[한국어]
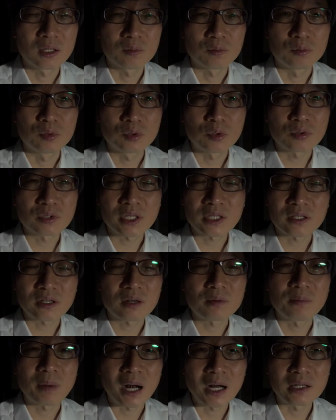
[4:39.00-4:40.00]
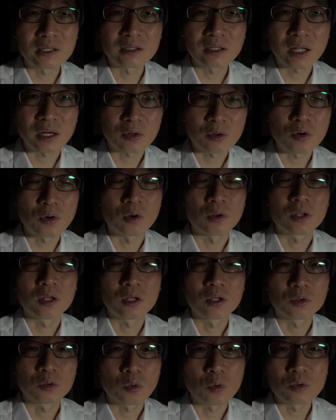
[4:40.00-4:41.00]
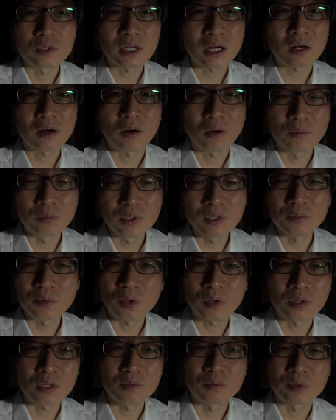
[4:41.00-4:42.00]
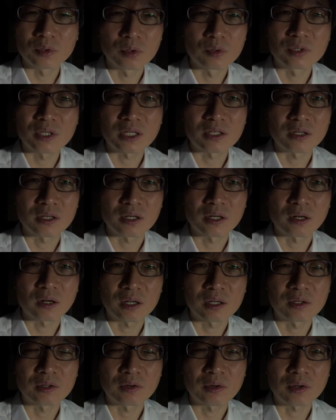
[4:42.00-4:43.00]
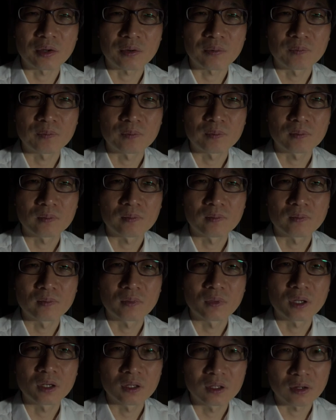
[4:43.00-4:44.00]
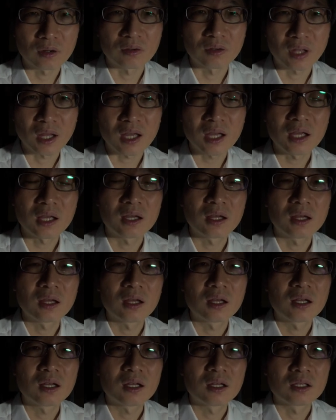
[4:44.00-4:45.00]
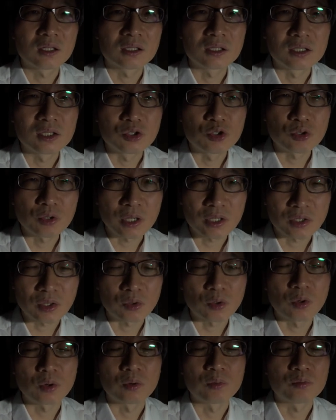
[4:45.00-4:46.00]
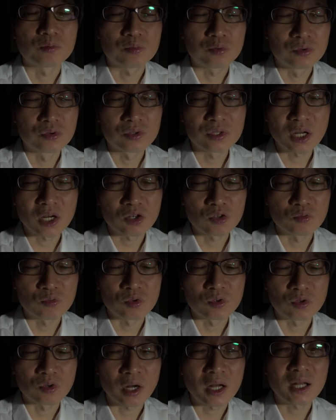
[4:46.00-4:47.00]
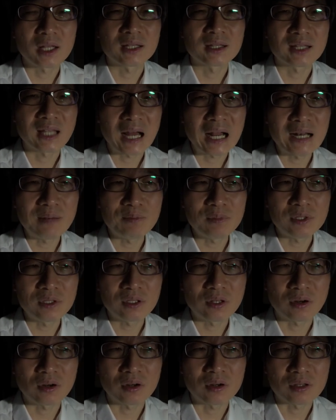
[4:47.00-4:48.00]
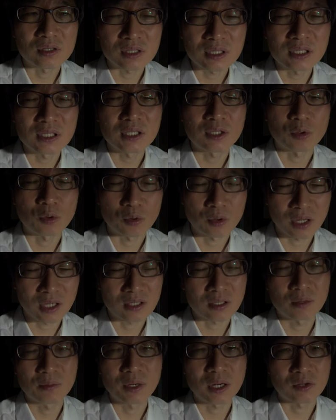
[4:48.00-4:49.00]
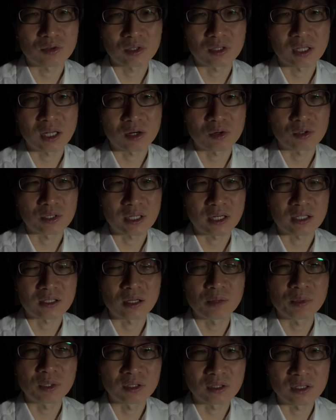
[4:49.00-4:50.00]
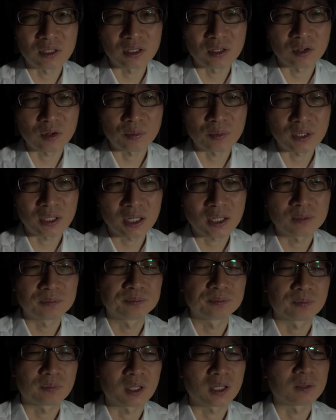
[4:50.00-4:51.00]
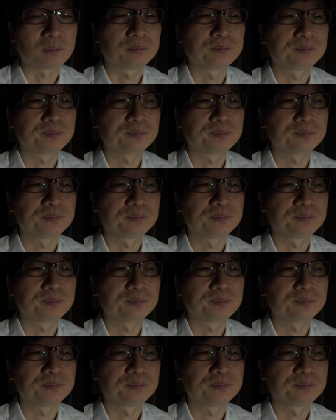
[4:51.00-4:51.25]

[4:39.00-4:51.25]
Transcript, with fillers: 무동사절은 말 그대로 동사가 없는 표현을 무동사절이라고 하는 거예요. 그런데 그 중에서도 분사 구문과 닮은 것을 이렇게 설명할 수 있다고 제가 설명드리는 겁니다. 네.